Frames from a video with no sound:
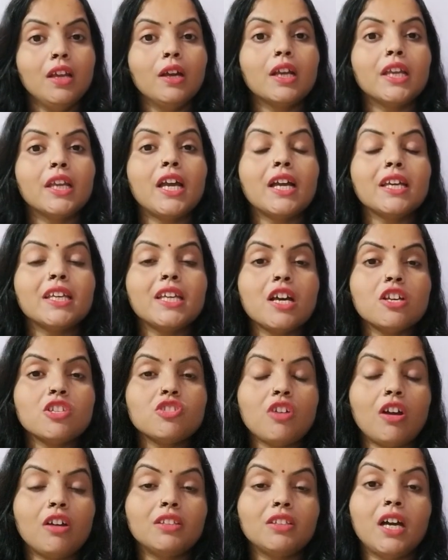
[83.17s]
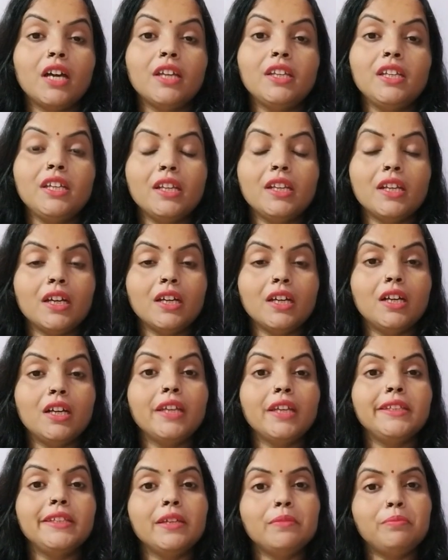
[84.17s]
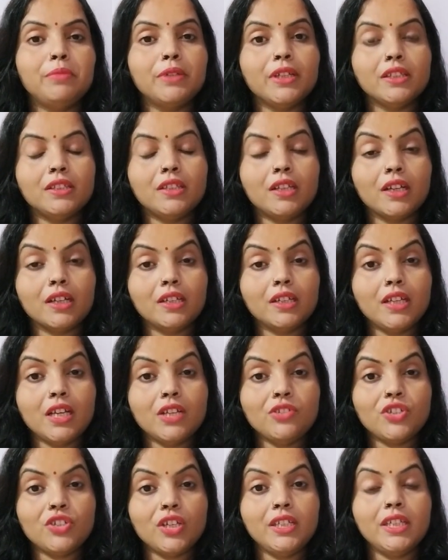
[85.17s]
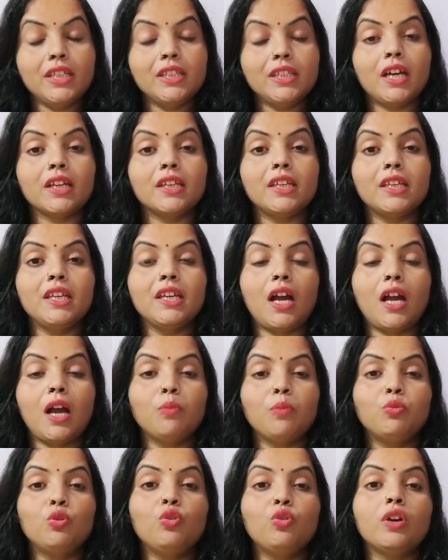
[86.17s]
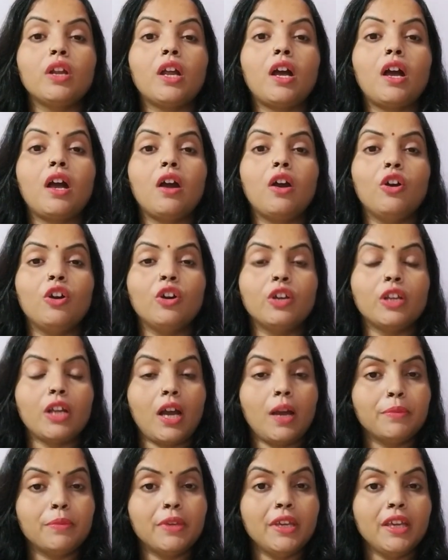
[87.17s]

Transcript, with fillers: क्या क्या सावधानी रख कर ये व्रत रखना चाहिए ताकि आपको और आपके